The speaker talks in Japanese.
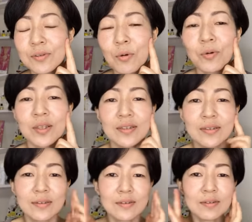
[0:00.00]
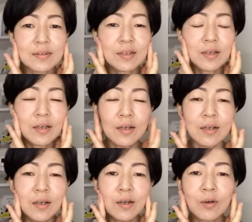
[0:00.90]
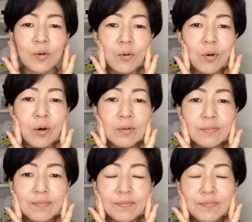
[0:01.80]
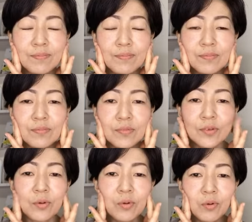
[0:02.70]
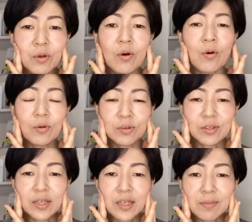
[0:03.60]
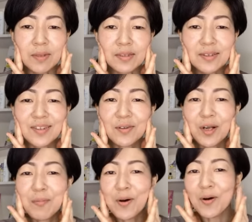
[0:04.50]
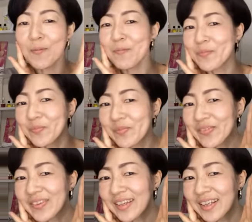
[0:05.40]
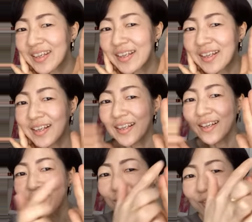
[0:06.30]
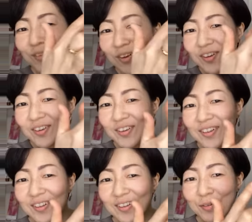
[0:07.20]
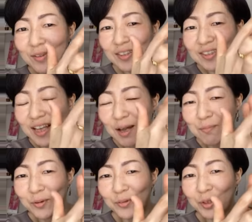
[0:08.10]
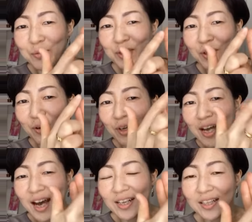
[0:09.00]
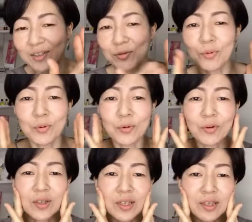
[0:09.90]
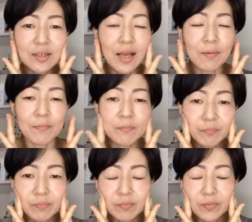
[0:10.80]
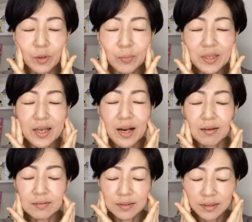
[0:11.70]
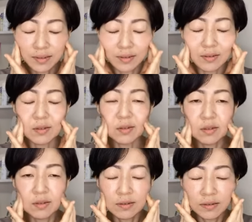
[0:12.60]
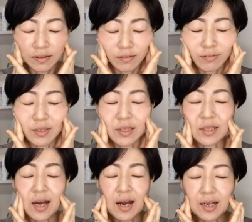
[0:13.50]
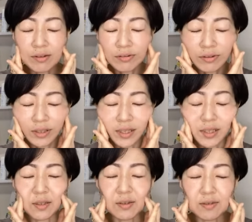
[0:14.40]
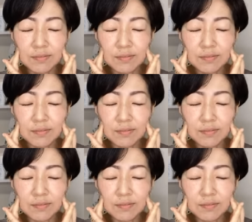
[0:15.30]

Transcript: ここですこここをほぐしていきますこれもここの3本の指の腹のところを1点止めたら上に上げる時に